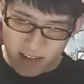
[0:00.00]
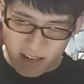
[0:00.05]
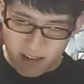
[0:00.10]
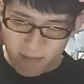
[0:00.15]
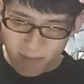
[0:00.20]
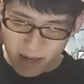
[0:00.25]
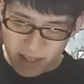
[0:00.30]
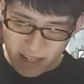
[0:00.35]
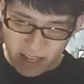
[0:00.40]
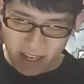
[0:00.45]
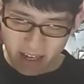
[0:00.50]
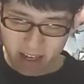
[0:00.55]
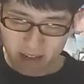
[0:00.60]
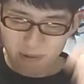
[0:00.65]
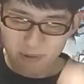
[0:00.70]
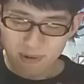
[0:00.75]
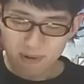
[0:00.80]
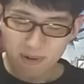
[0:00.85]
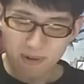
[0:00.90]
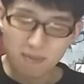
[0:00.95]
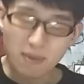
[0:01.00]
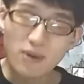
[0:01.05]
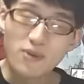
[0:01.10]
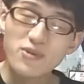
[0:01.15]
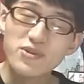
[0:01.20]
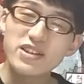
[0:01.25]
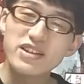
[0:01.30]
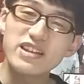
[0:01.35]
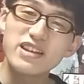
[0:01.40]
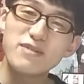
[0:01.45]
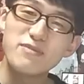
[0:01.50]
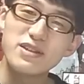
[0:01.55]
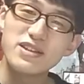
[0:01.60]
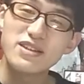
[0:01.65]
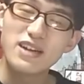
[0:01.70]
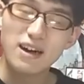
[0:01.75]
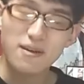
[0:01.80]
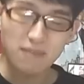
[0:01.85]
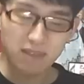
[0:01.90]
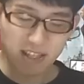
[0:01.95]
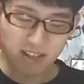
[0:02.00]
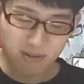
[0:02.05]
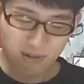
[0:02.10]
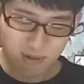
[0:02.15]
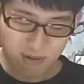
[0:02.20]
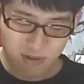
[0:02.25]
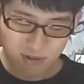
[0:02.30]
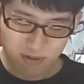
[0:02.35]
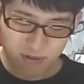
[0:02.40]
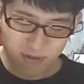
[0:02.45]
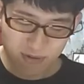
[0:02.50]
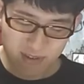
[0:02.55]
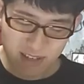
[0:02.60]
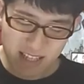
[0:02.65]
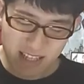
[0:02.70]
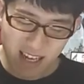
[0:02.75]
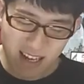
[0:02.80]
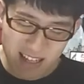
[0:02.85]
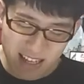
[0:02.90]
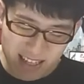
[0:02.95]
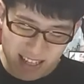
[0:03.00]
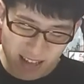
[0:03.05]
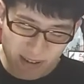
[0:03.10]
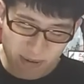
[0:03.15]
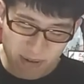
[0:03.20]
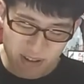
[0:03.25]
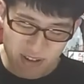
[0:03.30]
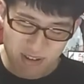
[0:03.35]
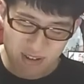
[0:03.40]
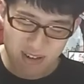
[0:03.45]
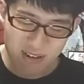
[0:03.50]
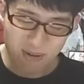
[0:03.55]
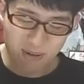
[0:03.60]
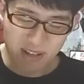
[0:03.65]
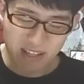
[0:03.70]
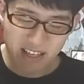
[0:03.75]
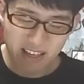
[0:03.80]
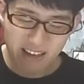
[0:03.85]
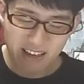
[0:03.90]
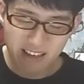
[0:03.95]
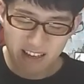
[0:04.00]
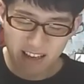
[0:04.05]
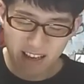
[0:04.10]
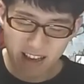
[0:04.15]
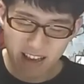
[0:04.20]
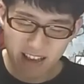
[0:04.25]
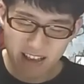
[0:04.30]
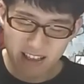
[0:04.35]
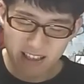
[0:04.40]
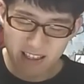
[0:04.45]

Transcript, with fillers: まあね、あのー、まあ、宝石はめあんまね、その、いた、いたどりって主人公人気、